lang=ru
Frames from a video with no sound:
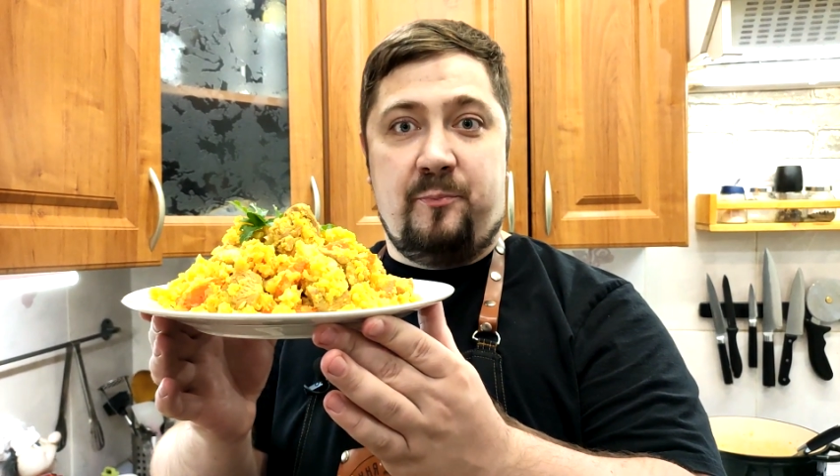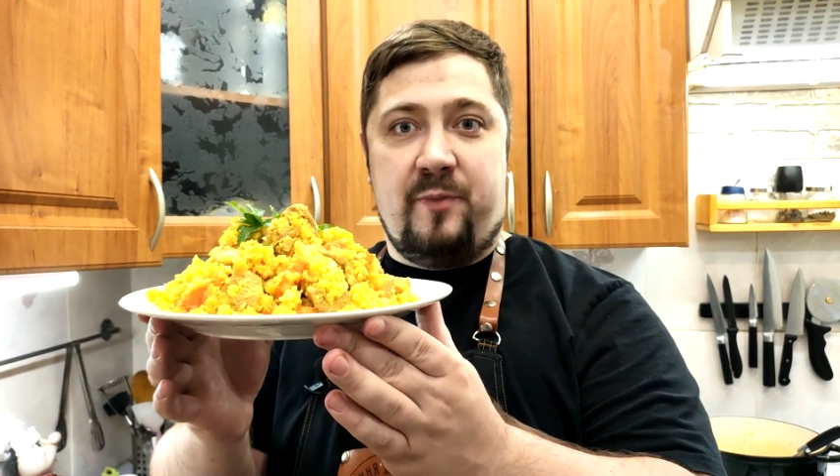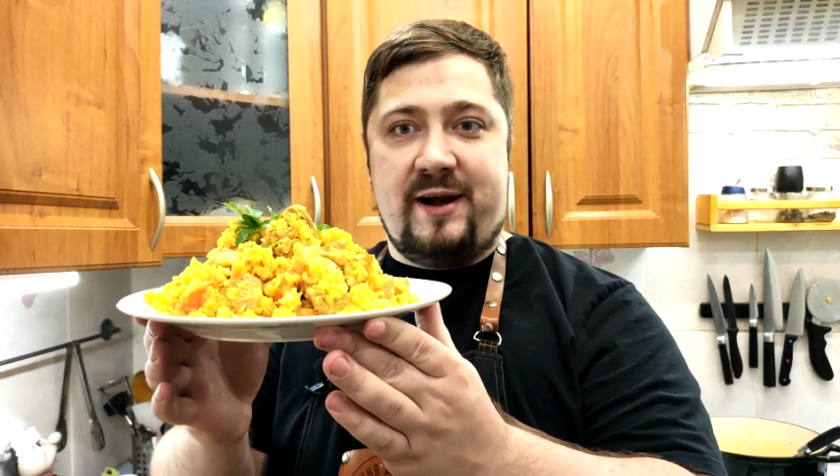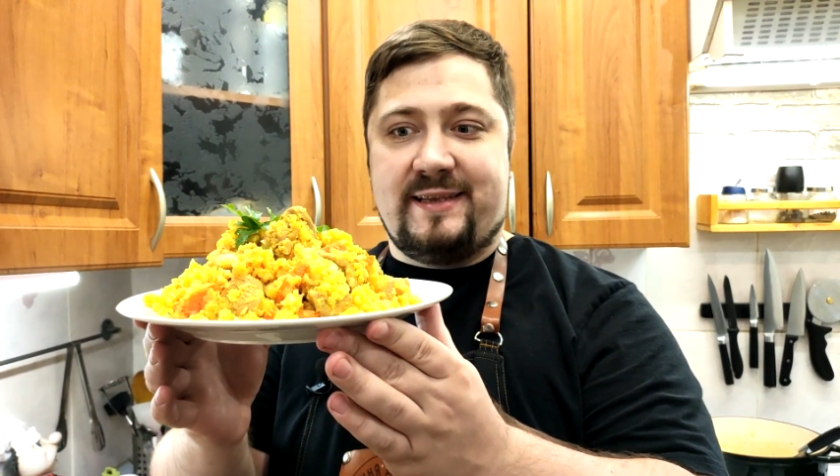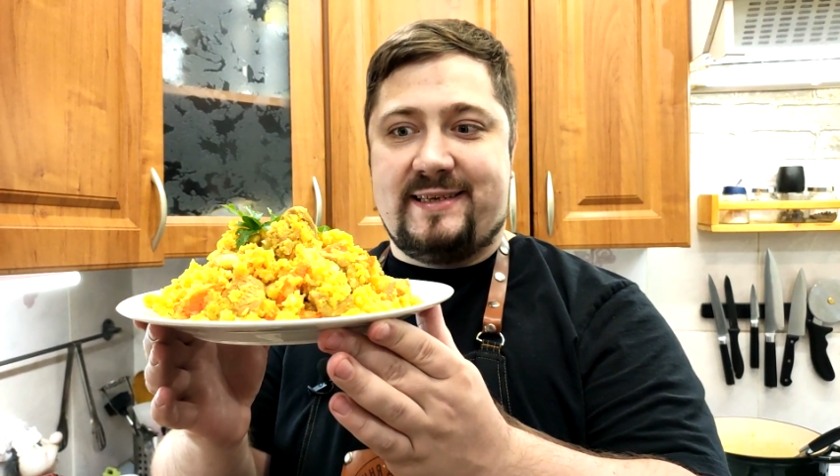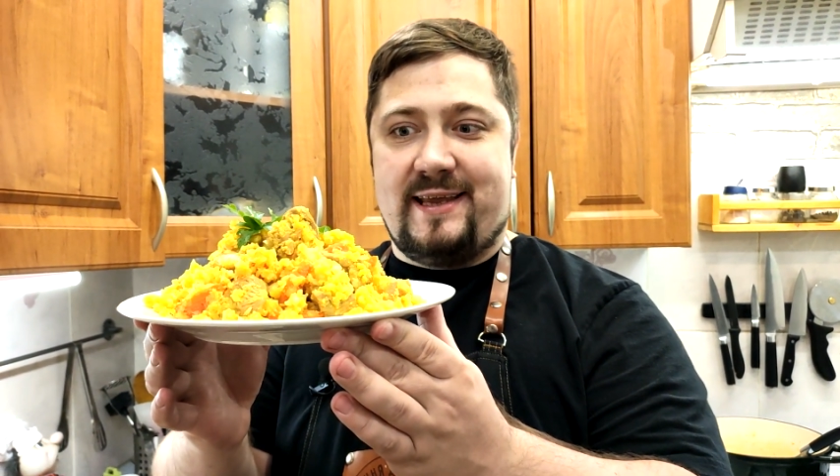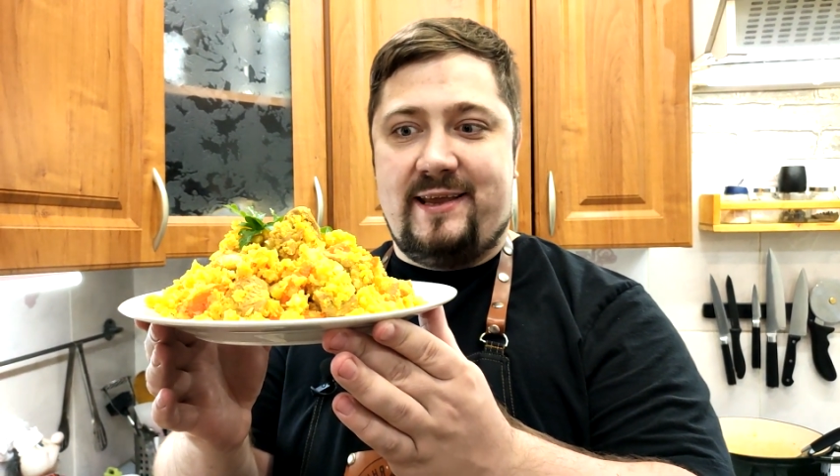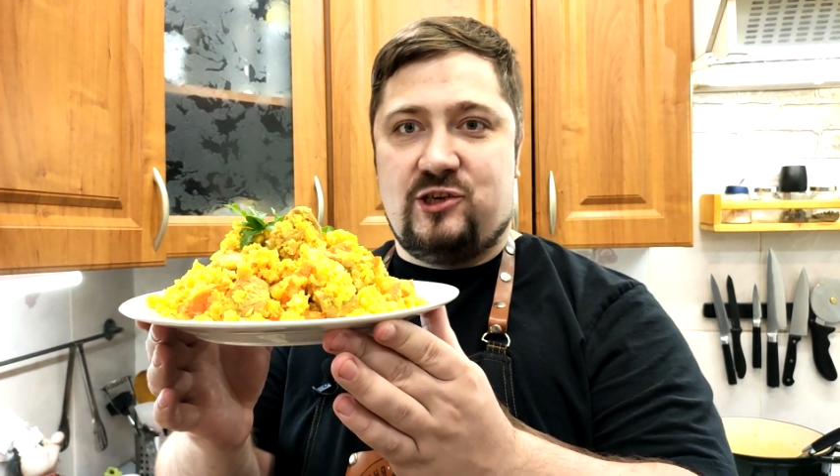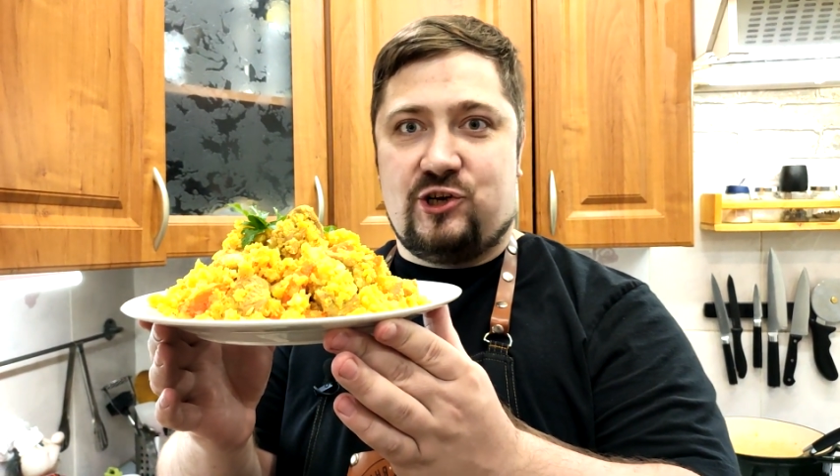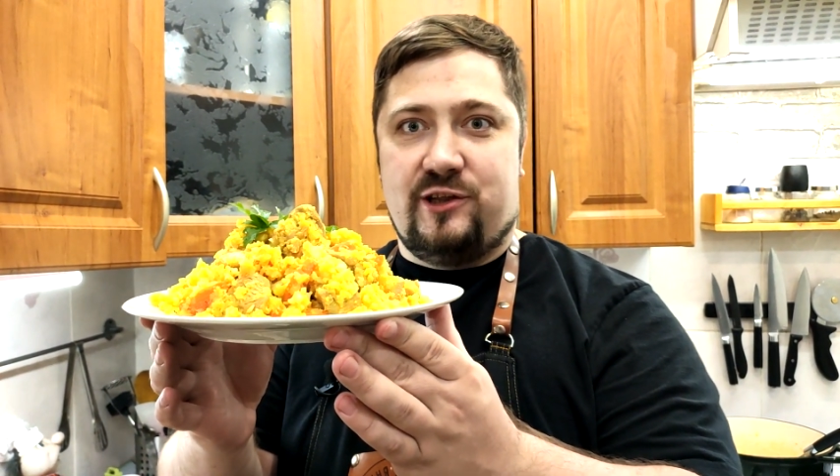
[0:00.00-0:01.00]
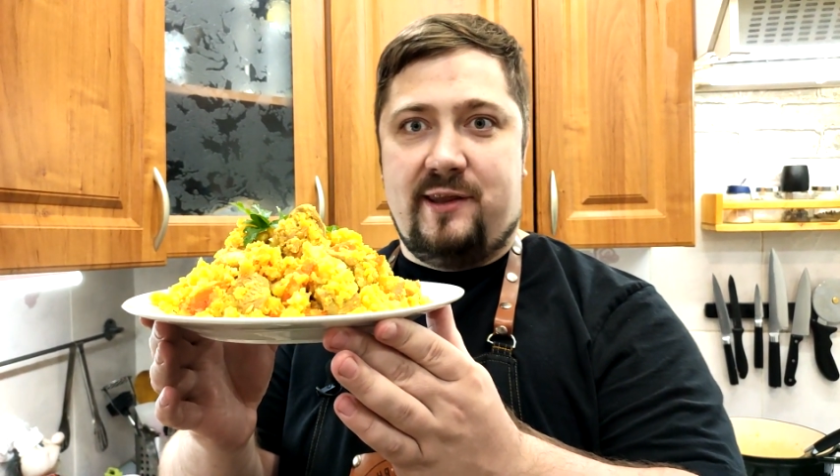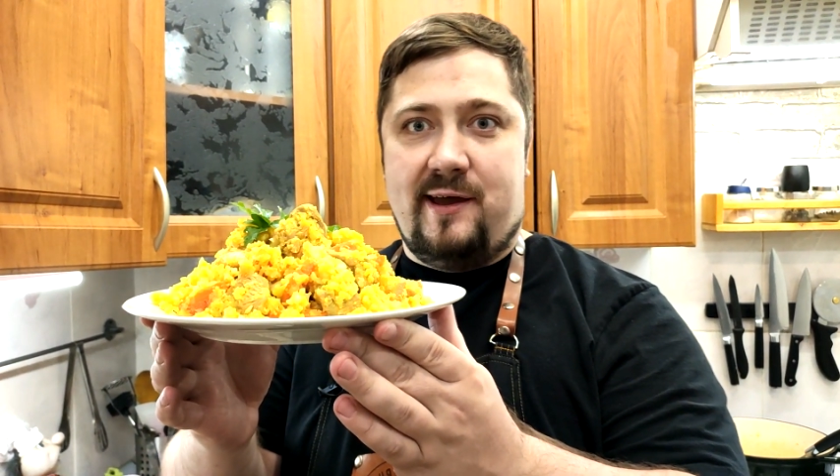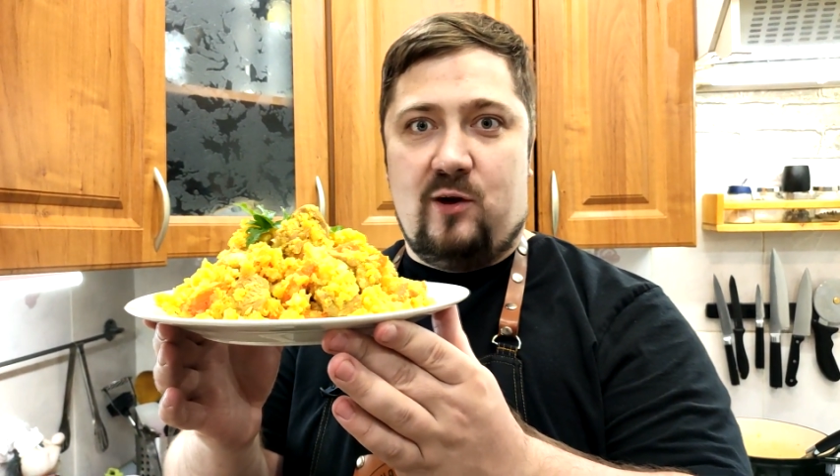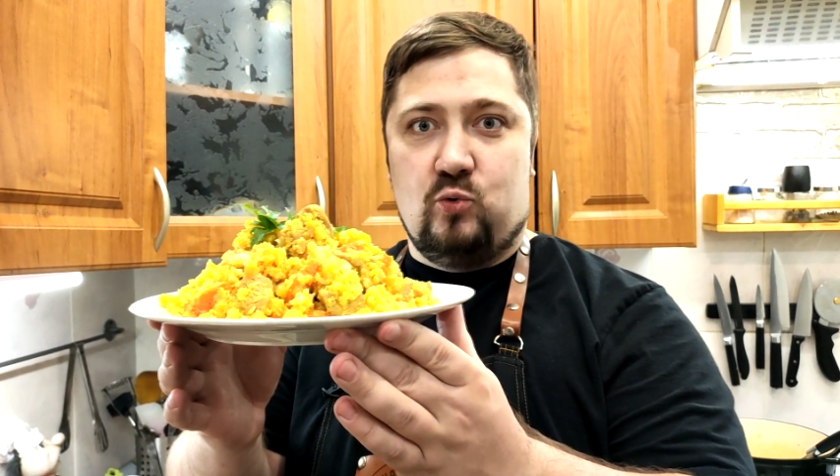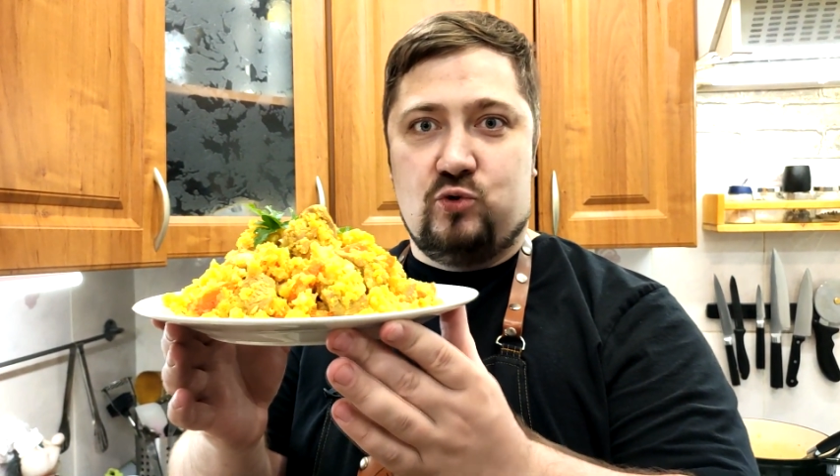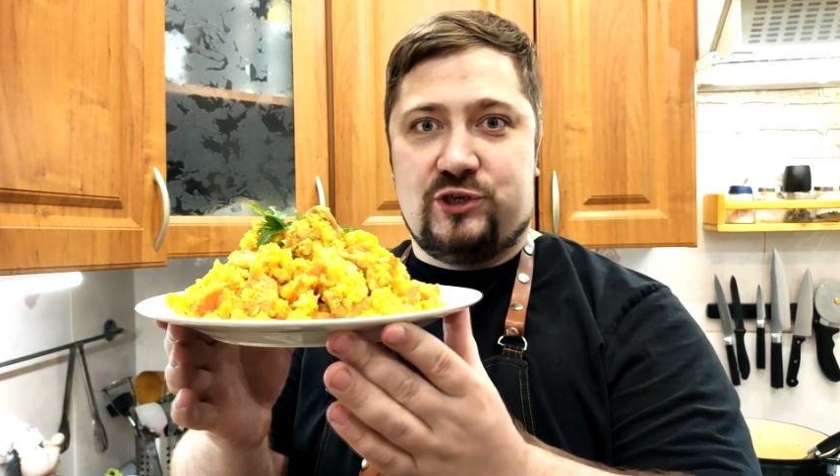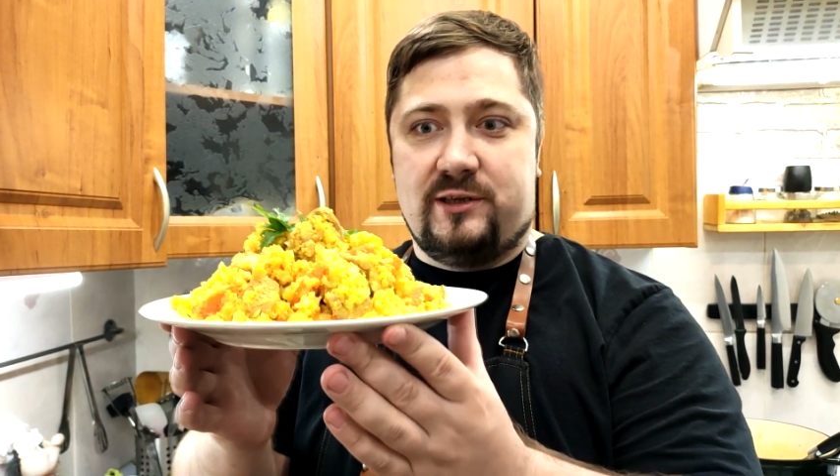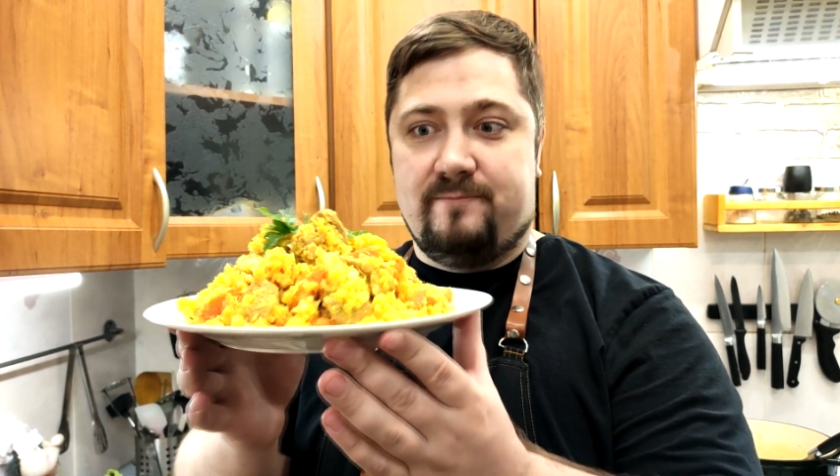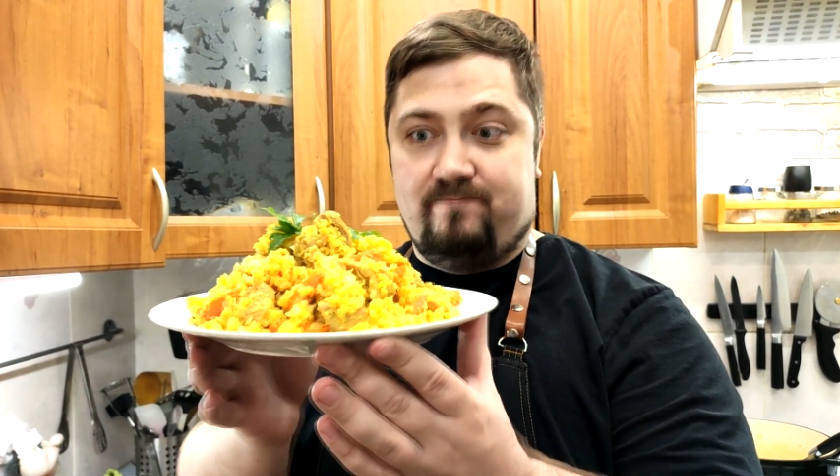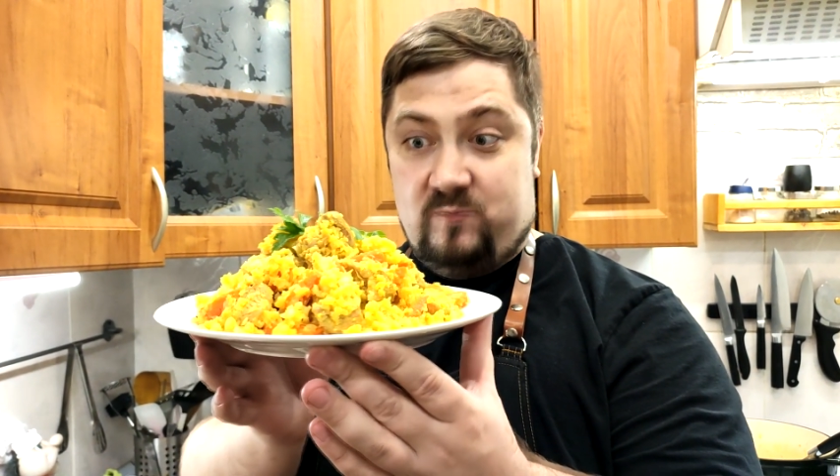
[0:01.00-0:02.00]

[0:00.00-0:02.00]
порцеечка на ужин.